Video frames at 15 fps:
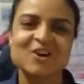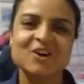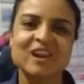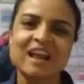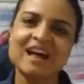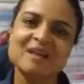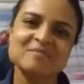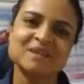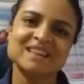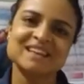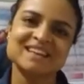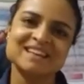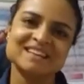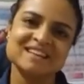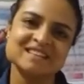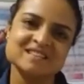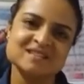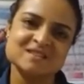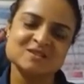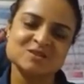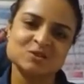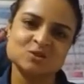Olá
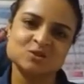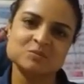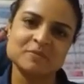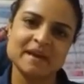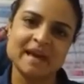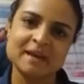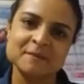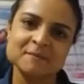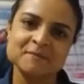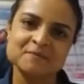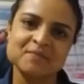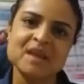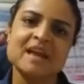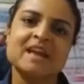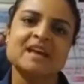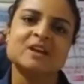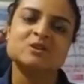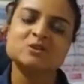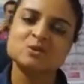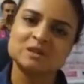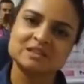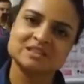meninas, tudo bem?
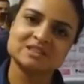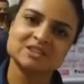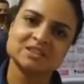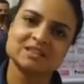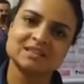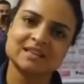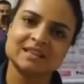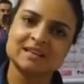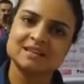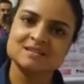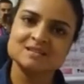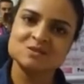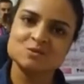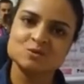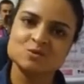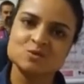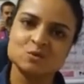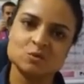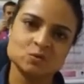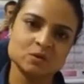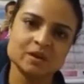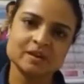Eu sou a Tatiana da Elegância
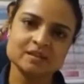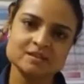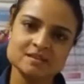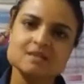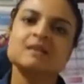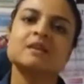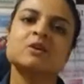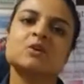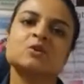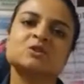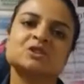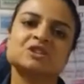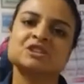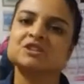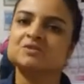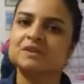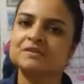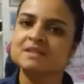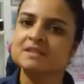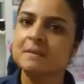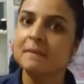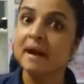Costura e, e hoje a gente vai
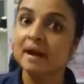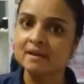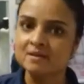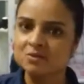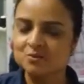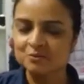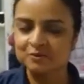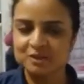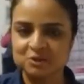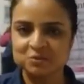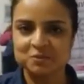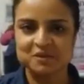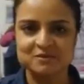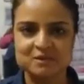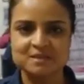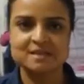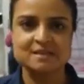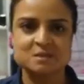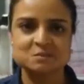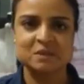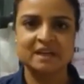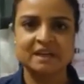fazer mais um vídeo para
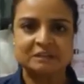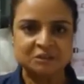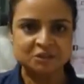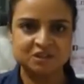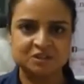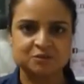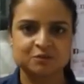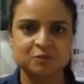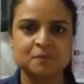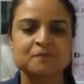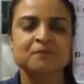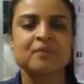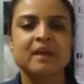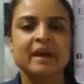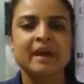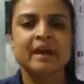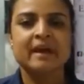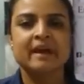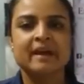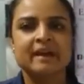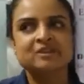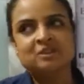vocês explicativo.
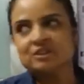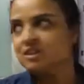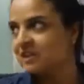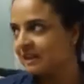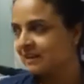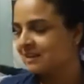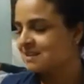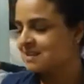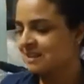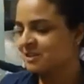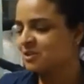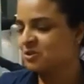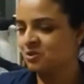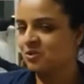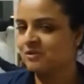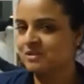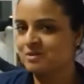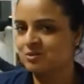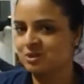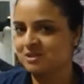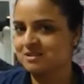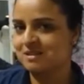É, a gente tá aqui na sala de
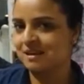noivas, hoje a